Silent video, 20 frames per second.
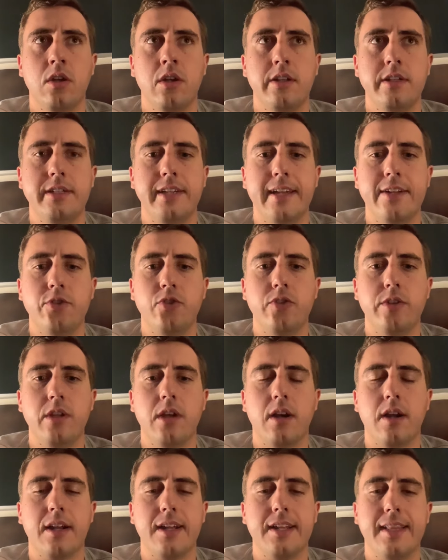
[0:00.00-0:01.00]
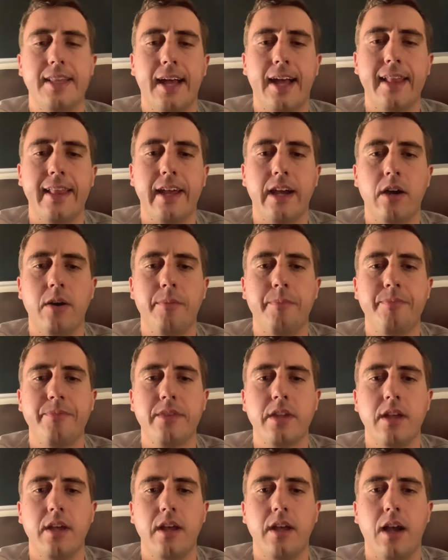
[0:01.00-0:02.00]
建筑第二个大脑，
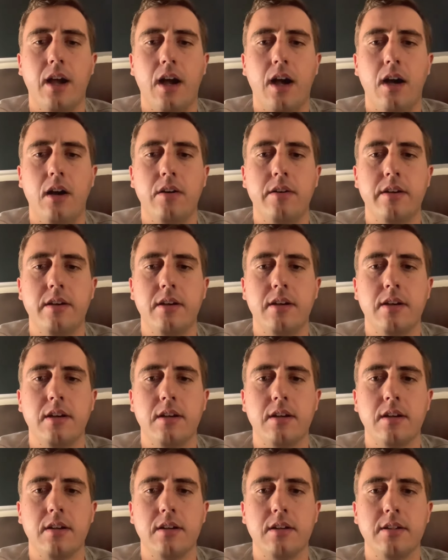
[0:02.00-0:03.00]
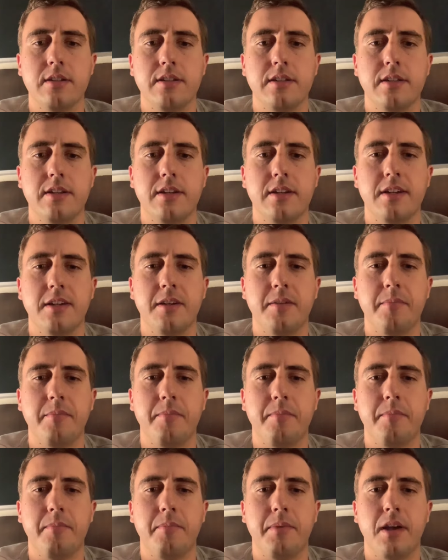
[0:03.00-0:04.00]
好和嗯
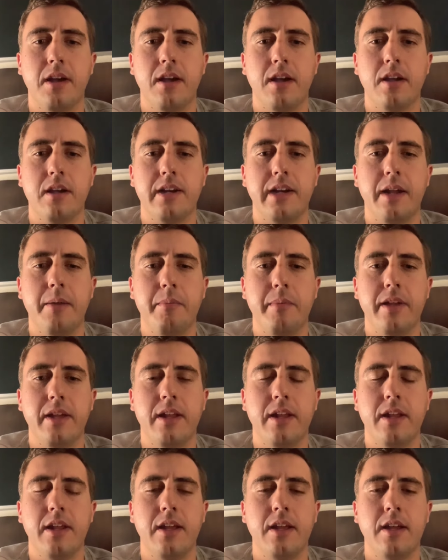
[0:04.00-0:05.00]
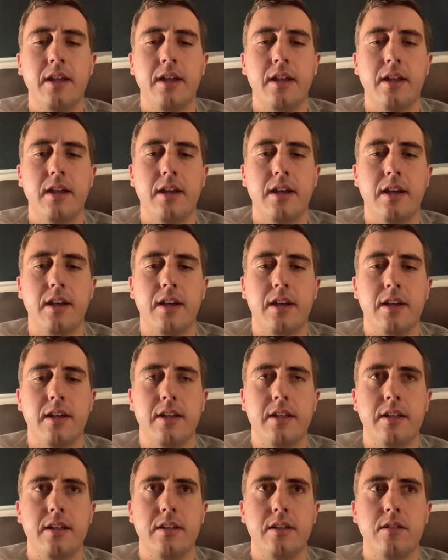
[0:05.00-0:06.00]
帮人们啊
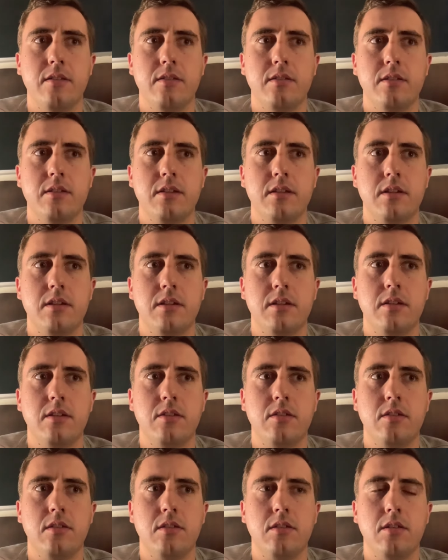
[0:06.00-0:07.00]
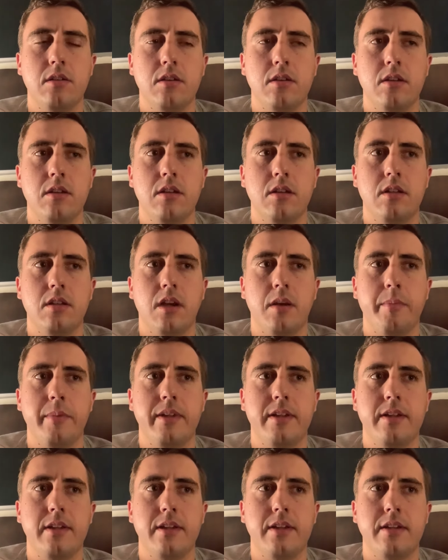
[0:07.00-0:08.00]
跟他
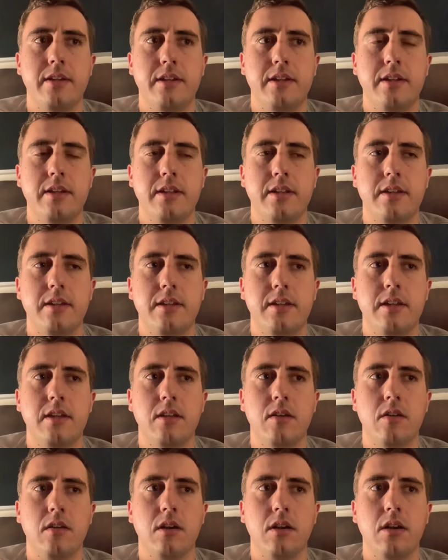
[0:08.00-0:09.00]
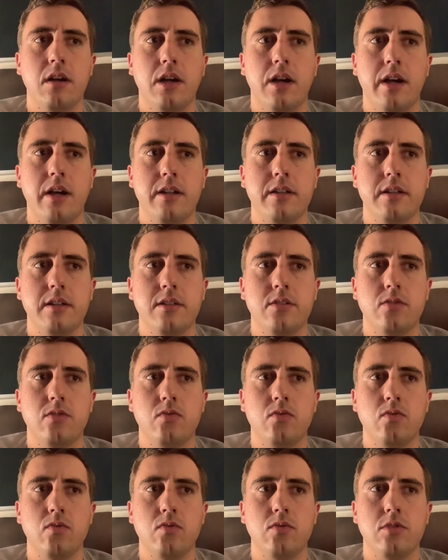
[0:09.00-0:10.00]
们的信息有更好的
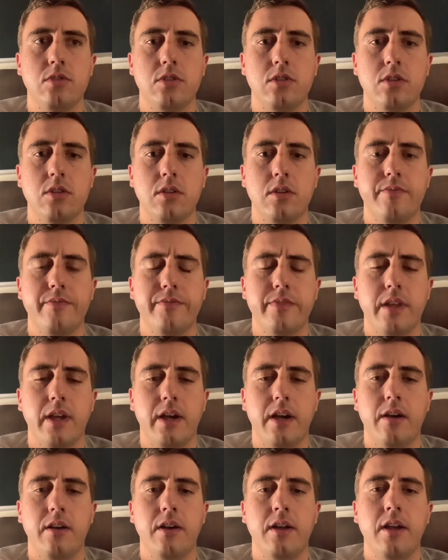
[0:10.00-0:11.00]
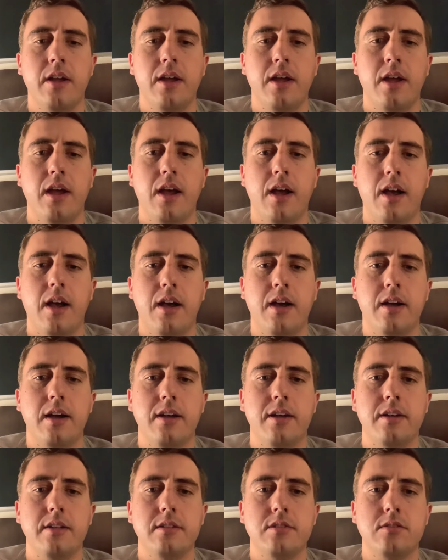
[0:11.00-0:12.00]
组织好
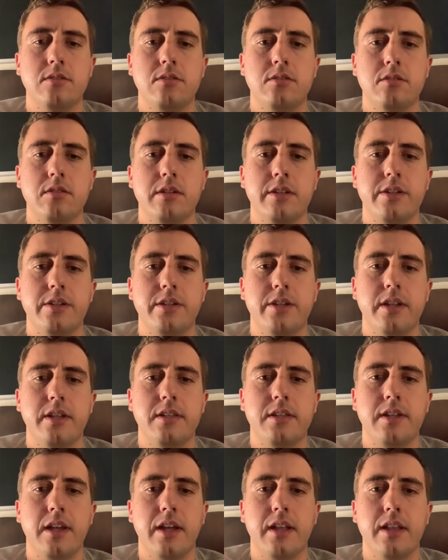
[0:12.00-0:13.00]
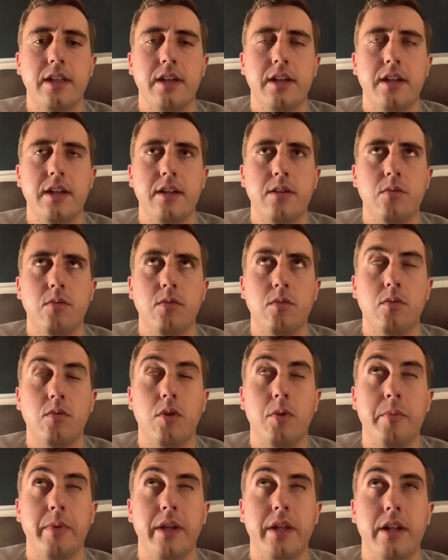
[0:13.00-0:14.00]
啊，所以现在呢，我
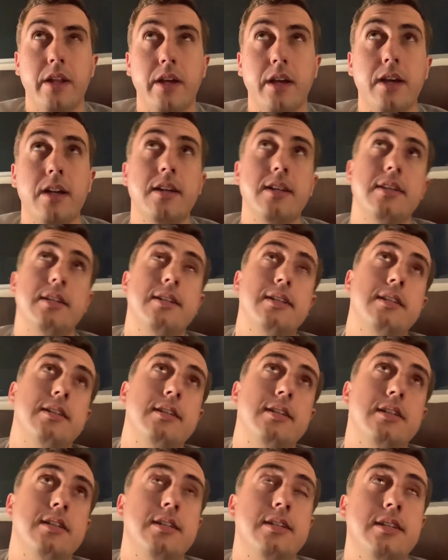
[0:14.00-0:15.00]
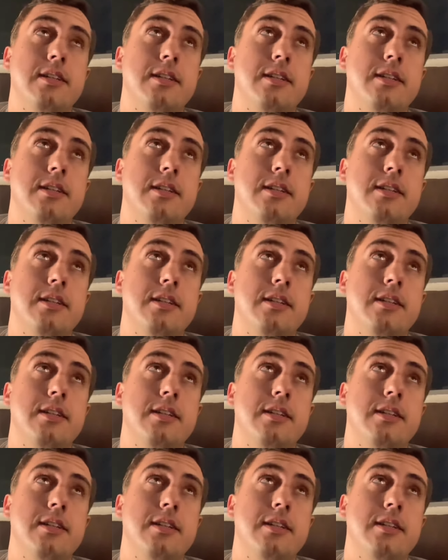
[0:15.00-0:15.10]
我们呢是。